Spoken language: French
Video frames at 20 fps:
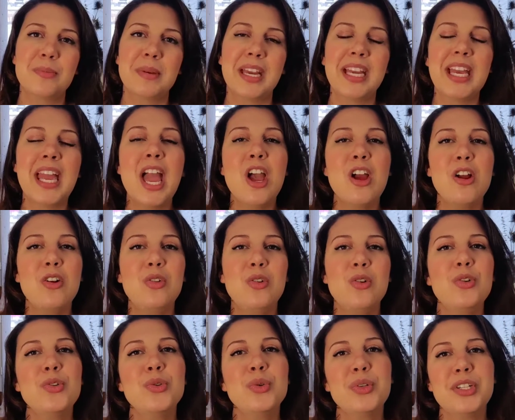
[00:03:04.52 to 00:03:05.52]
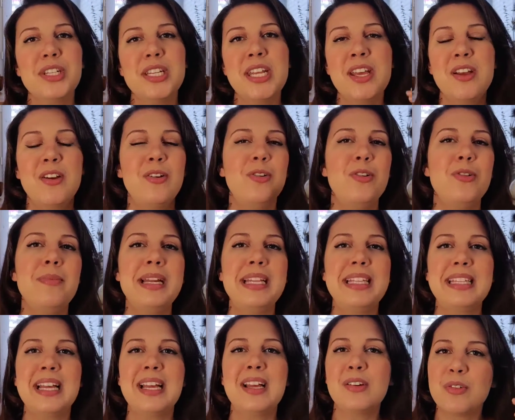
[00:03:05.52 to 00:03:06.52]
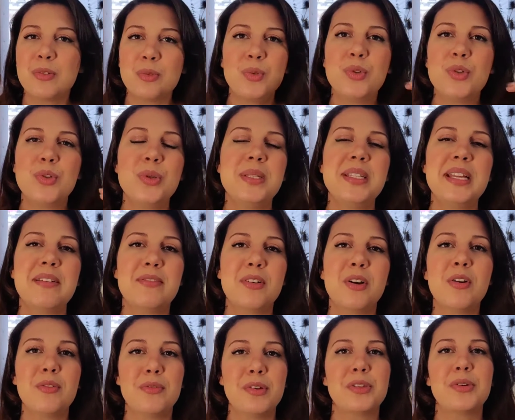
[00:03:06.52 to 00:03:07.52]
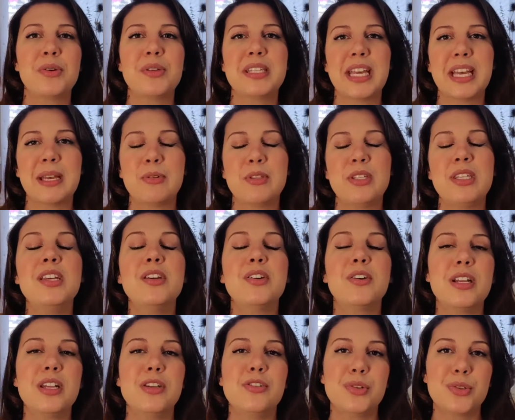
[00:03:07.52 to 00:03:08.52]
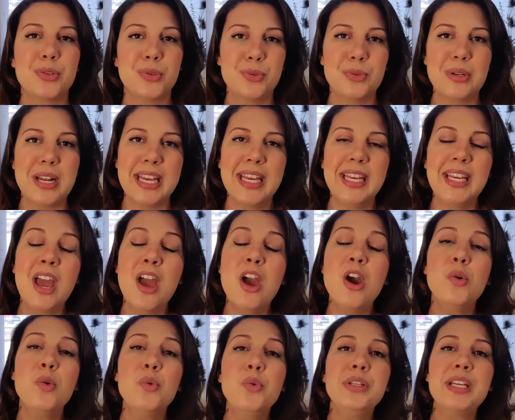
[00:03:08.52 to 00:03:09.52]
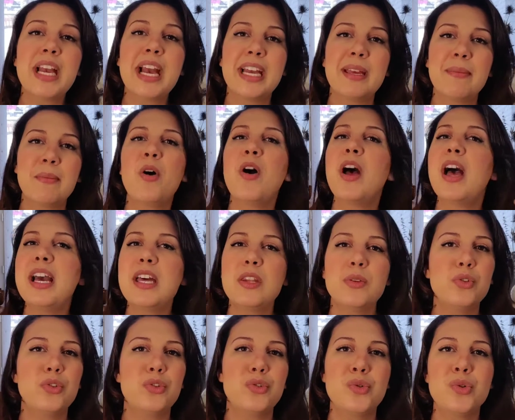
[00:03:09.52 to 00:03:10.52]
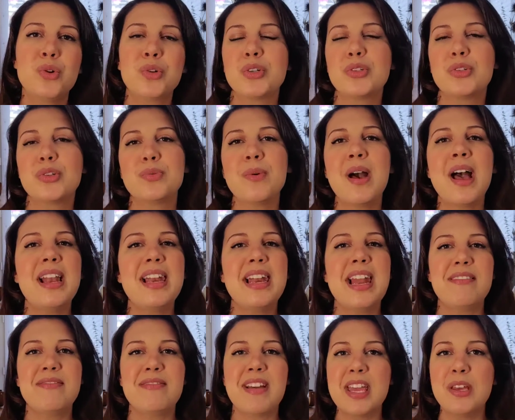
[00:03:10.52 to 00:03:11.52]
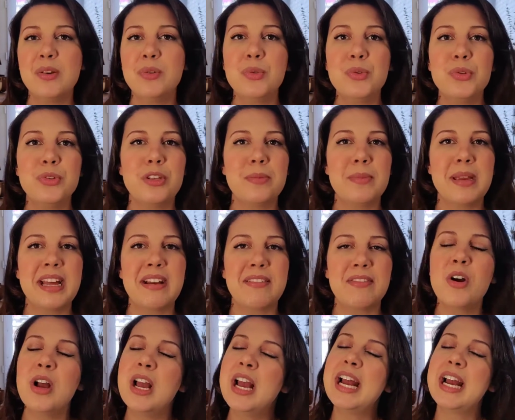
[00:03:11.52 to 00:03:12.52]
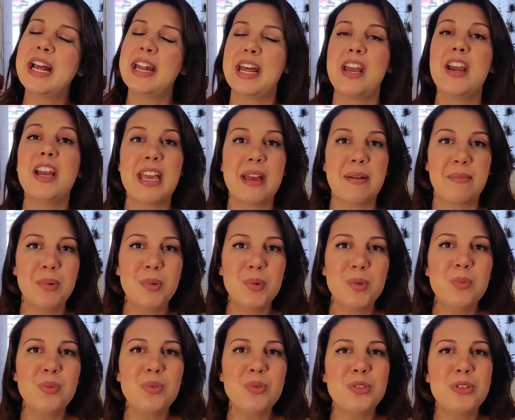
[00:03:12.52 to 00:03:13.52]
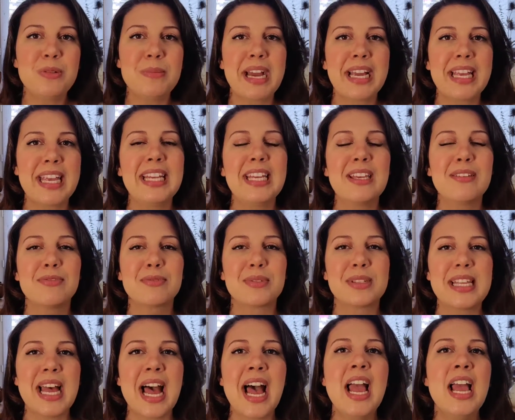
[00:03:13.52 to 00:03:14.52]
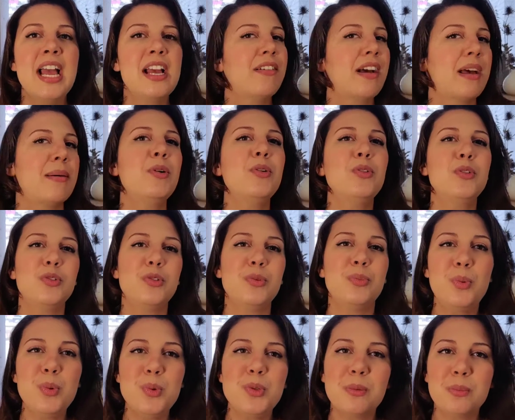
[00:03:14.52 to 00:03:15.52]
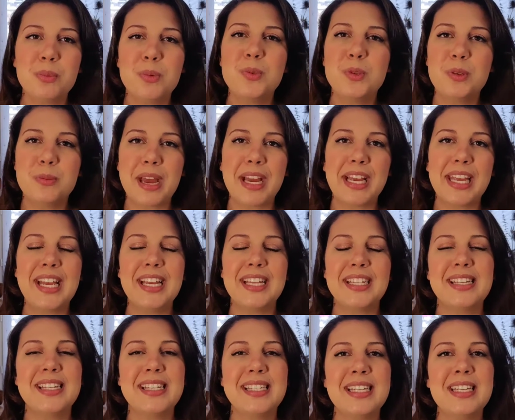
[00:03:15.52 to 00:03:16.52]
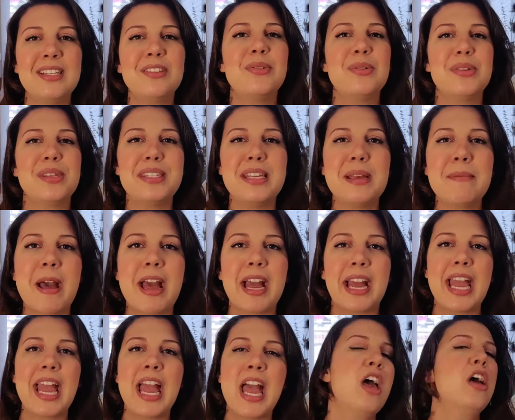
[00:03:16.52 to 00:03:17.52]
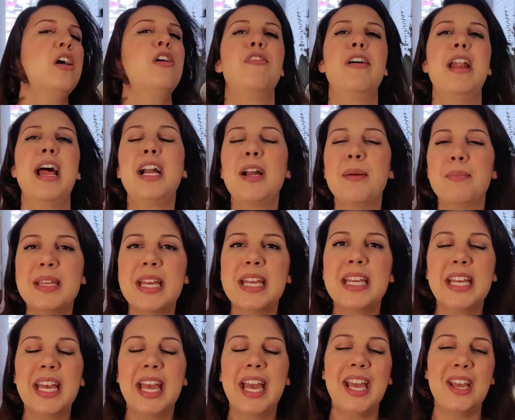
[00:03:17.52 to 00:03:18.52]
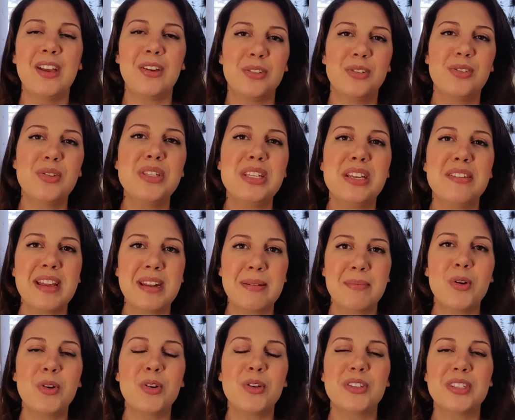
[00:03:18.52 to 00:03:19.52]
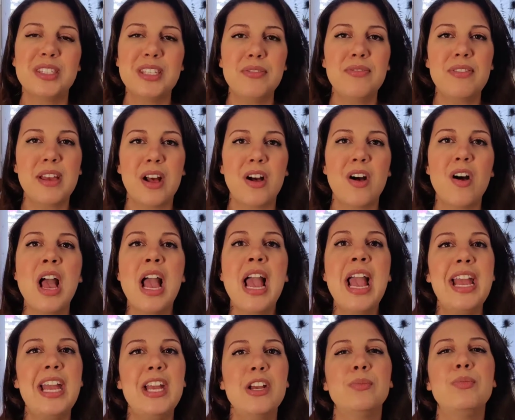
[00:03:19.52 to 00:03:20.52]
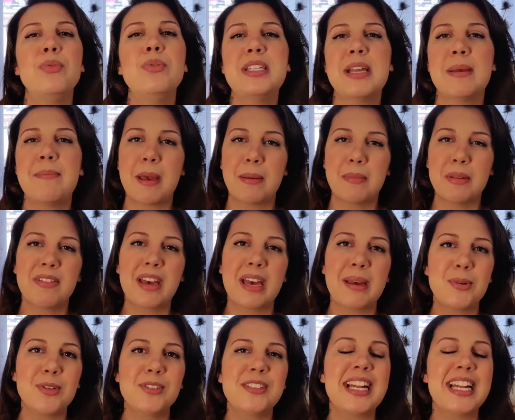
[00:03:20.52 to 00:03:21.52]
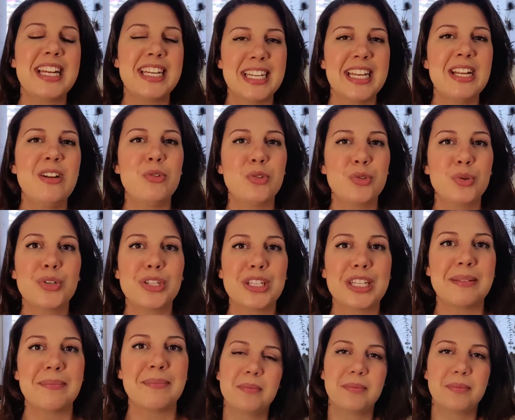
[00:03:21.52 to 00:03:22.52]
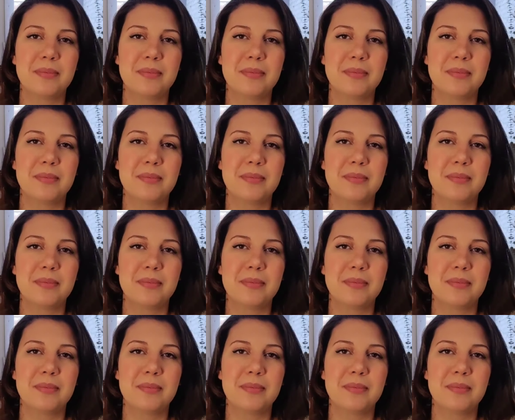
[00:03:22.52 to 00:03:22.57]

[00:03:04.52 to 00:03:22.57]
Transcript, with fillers: mairie le jour J, euh, le matin ou juste avant votre cérémonie religieuse ou laïque, ou carrément un autre jour, que ce soit la veille ou une semaine avant. D'ailleurs, il y a beaucoup plus de mariés qui font ça. Vraiment, de, de plus en plus de mariés décident de séparer. Voilà, comme ça, ils créent euh, deux événements euh, différents et en plus, ça permet vraiment d'alléger le jour J.